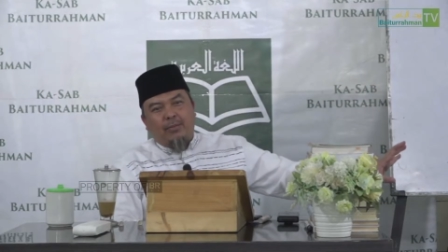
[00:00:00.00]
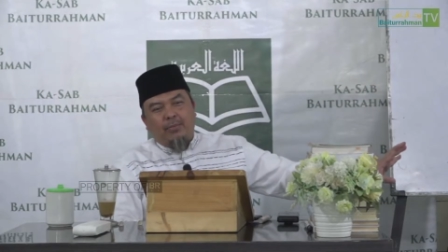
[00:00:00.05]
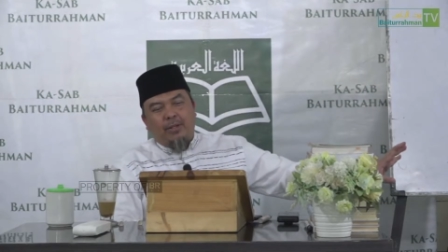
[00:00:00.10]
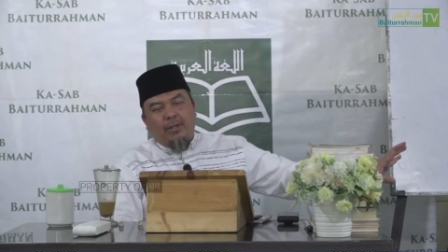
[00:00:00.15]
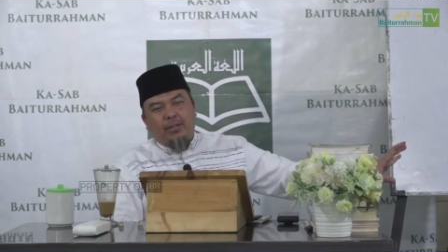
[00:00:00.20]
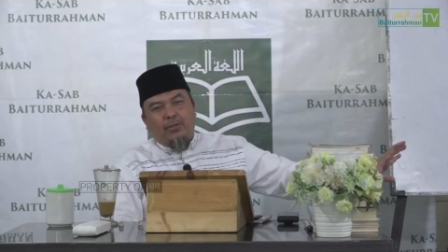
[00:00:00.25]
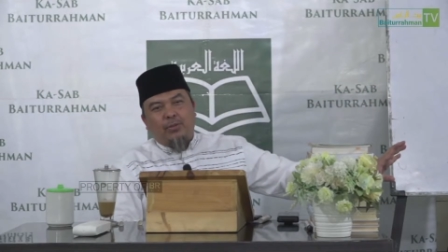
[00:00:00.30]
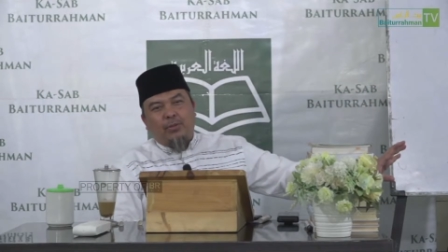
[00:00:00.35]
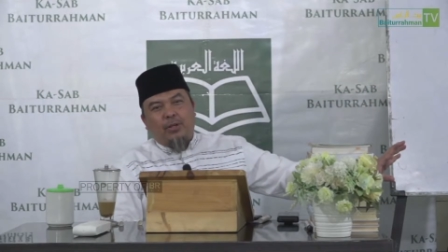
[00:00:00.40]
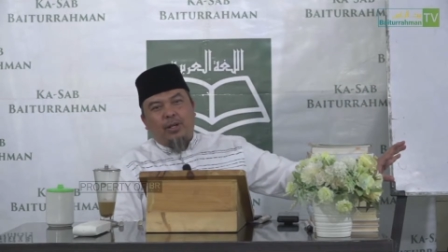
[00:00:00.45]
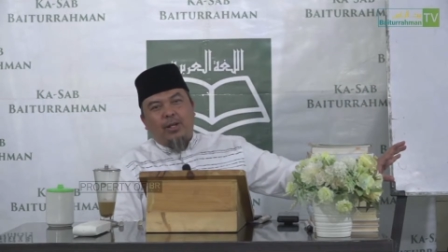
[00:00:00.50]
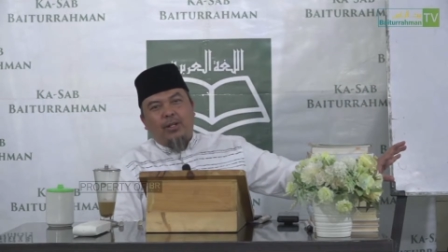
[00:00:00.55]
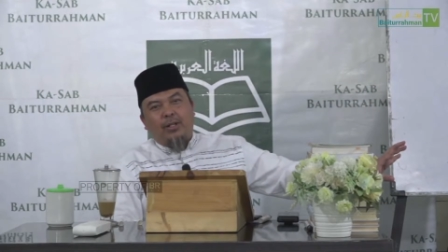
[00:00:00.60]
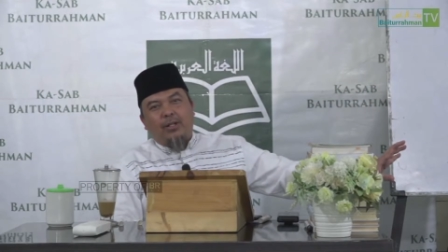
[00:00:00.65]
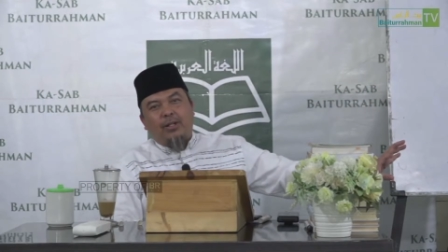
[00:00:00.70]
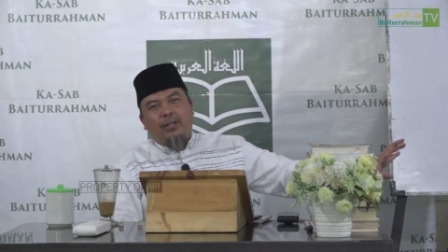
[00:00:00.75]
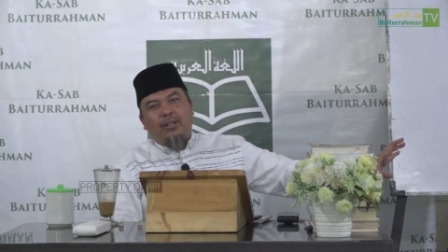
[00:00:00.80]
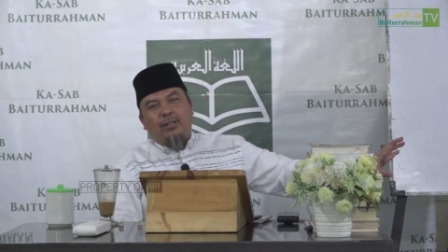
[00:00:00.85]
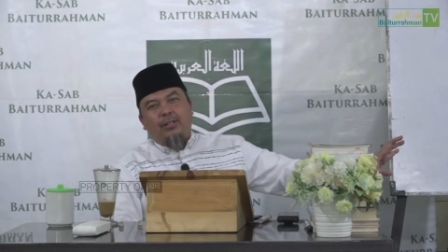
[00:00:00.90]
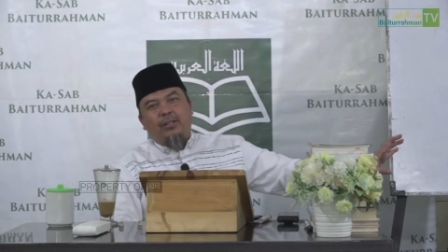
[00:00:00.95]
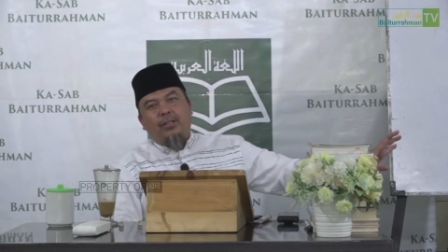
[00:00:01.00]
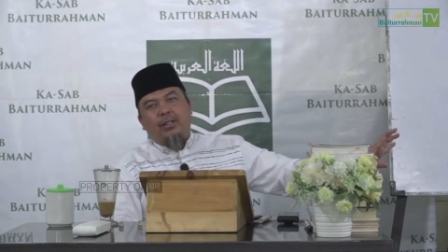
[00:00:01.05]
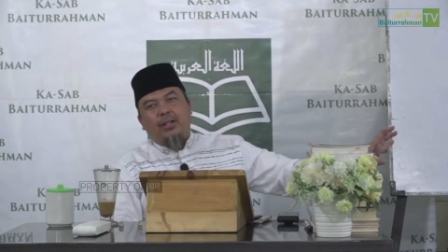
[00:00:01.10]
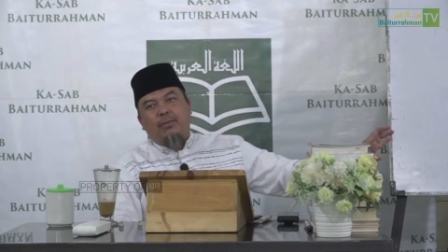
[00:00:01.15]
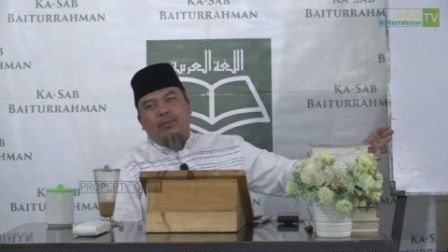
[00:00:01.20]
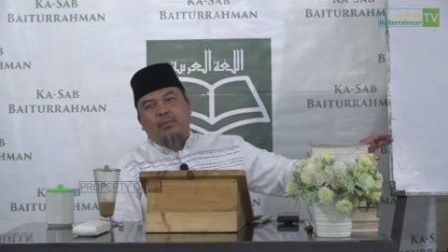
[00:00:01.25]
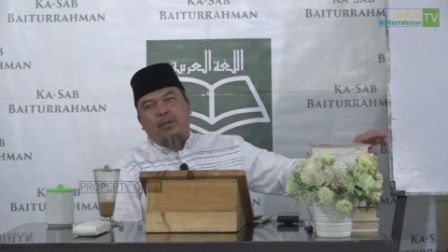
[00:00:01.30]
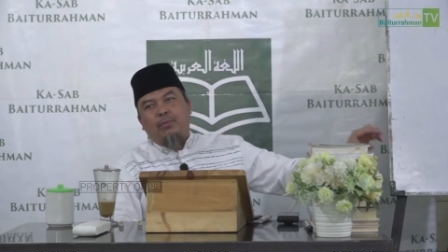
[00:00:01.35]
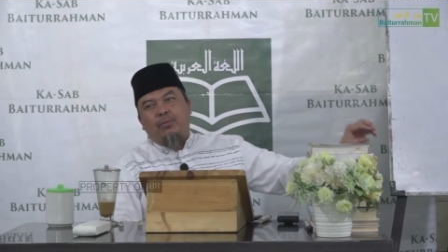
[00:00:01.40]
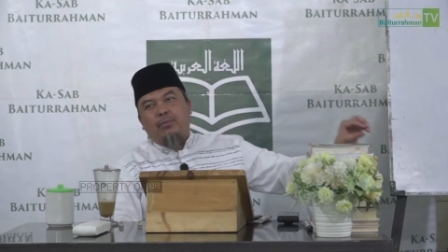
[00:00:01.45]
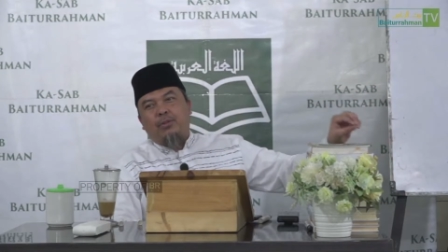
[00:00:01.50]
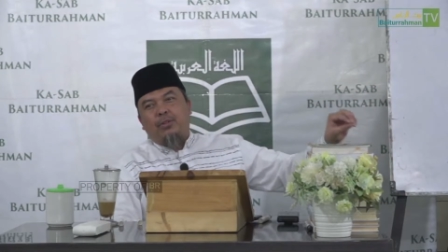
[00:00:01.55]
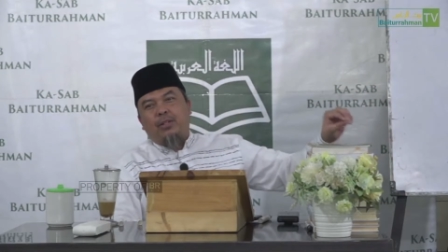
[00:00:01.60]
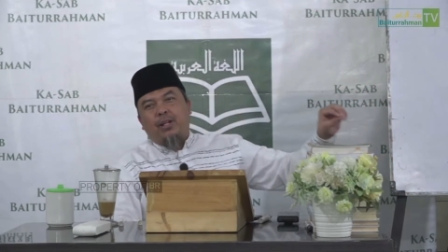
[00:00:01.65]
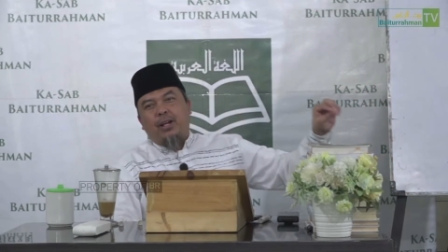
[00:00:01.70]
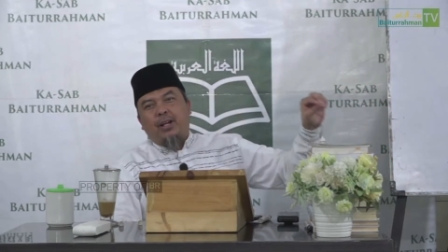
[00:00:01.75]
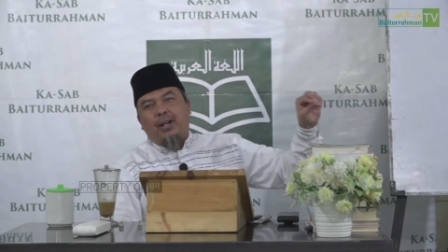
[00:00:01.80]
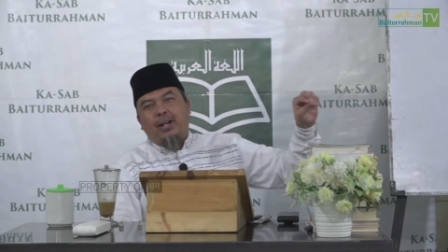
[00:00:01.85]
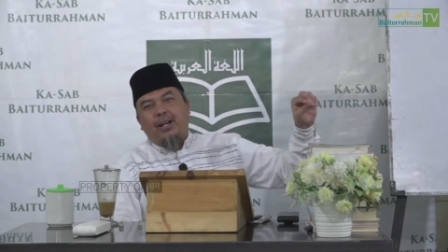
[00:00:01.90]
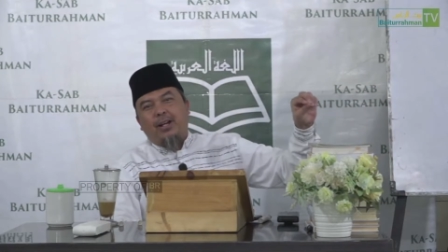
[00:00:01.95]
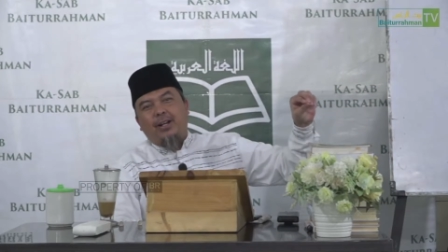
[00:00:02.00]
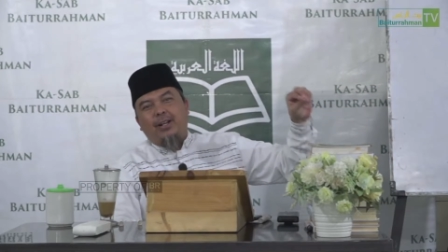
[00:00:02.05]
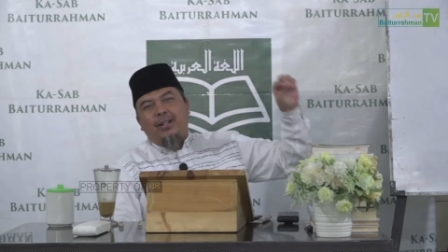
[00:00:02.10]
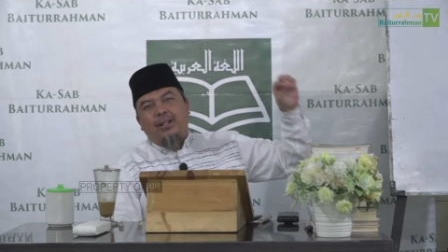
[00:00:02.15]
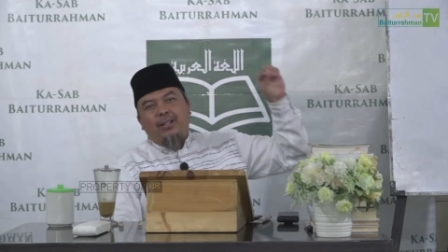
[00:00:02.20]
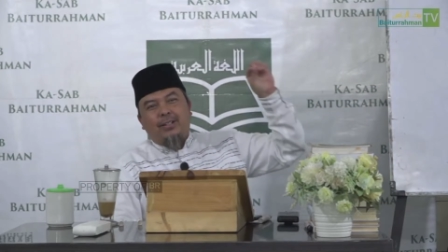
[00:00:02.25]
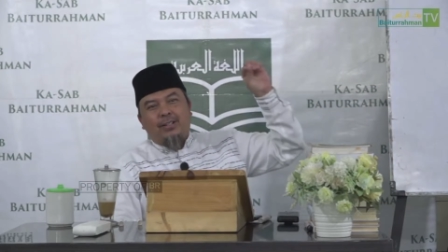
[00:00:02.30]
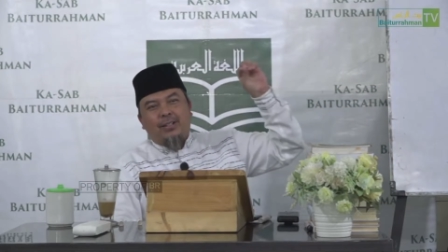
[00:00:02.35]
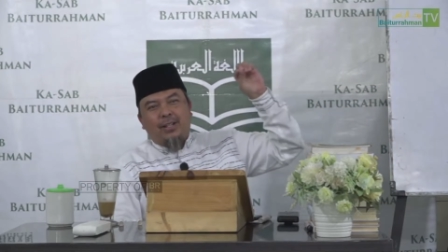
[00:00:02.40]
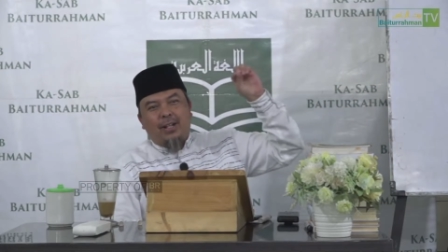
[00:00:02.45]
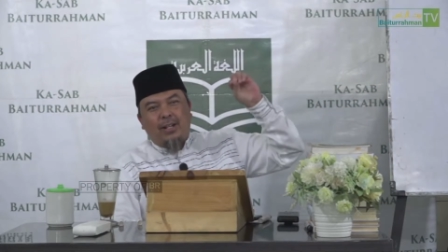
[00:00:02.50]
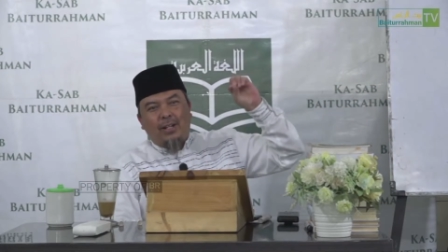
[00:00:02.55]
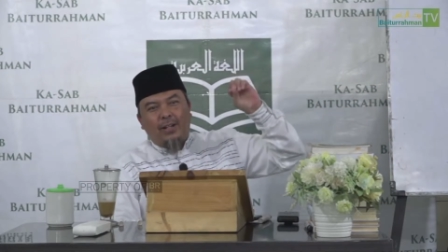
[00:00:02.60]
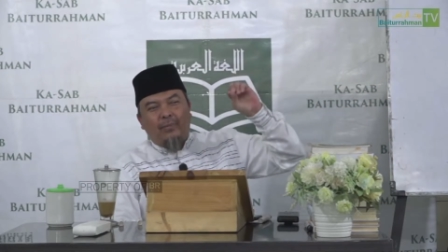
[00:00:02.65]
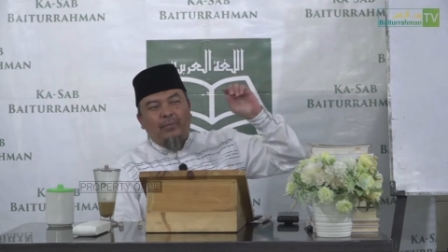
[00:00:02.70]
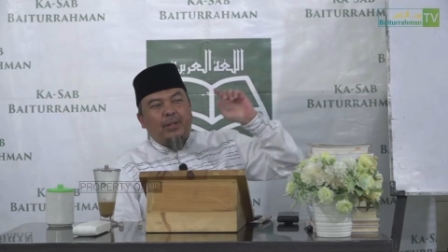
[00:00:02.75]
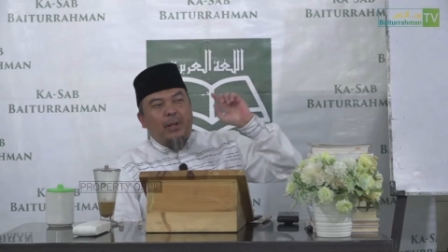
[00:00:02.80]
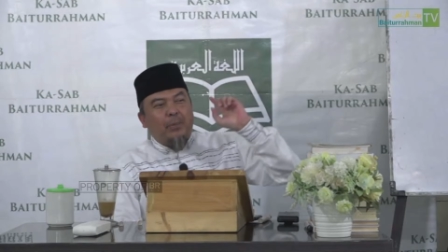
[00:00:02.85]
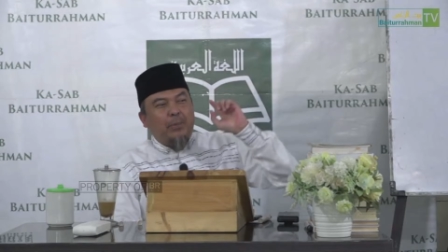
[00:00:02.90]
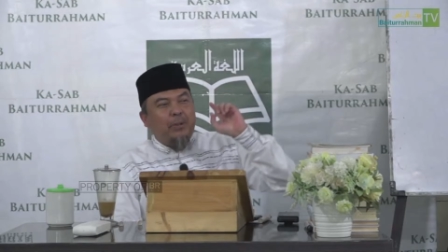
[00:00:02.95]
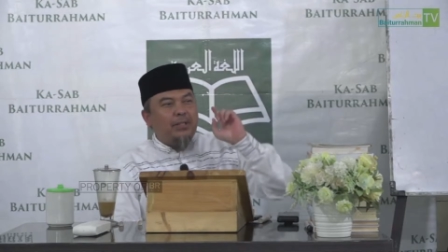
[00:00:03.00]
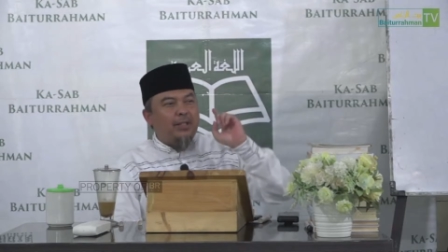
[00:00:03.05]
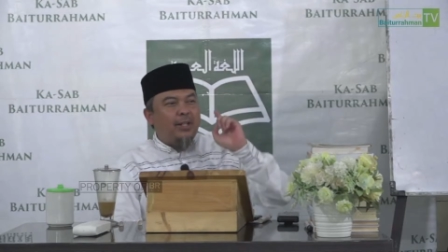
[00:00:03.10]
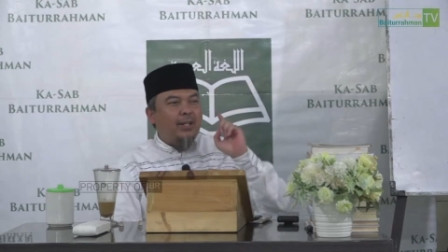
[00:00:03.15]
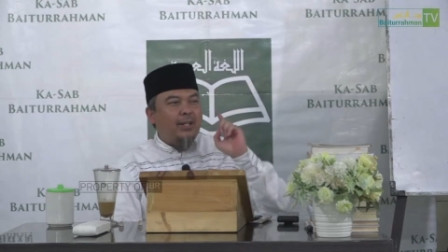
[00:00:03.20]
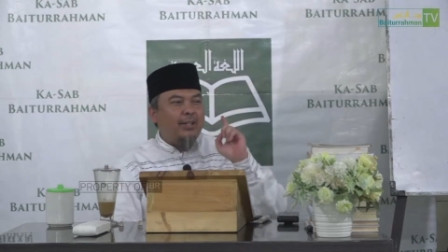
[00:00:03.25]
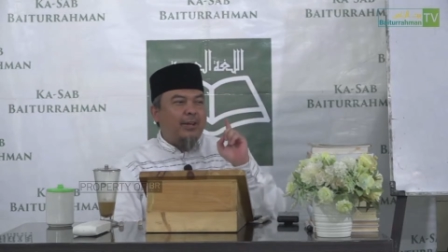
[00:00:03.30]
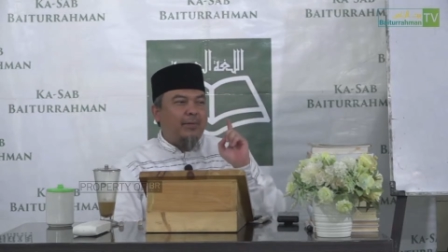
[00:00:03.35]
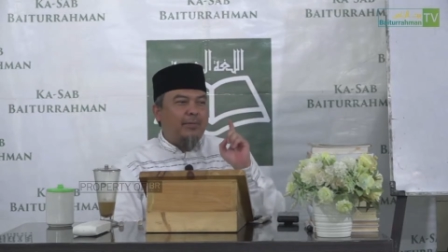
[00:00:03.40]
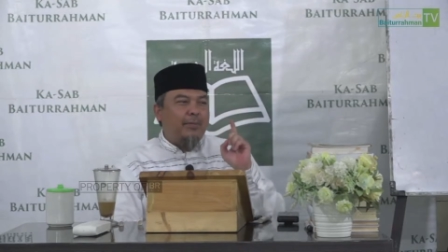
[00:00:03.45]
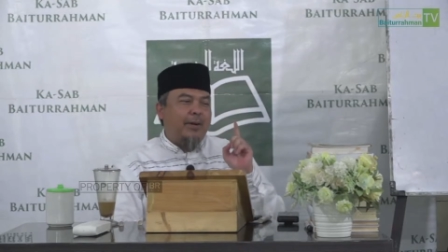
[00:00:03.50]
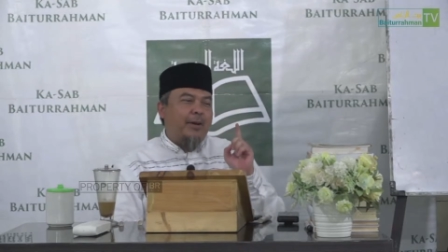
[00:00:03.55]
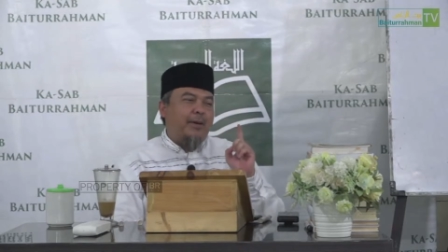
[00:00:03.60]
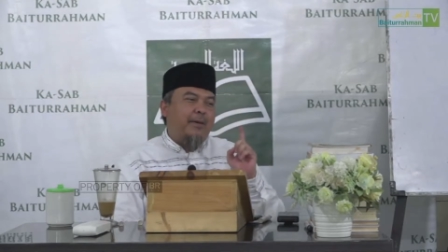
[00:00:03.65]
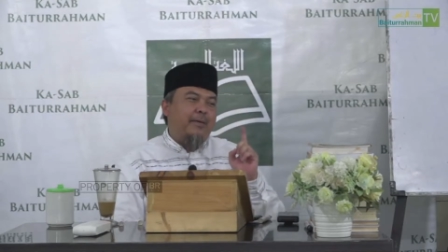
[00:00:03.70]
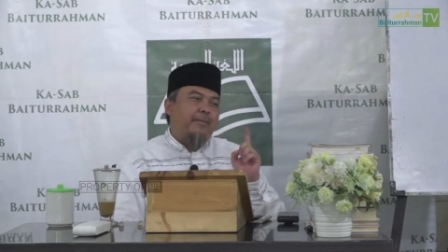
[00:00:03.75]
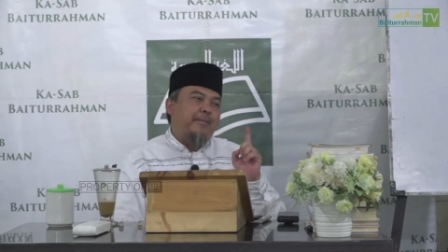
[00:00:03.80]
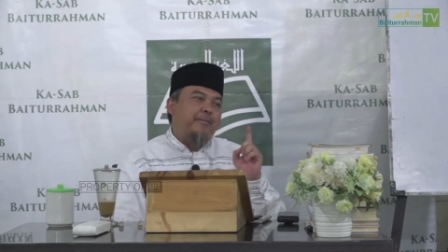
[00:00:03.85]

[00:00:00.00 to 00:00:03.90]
masukkan ke jama muzakar salim. Tapi syaratnya apa?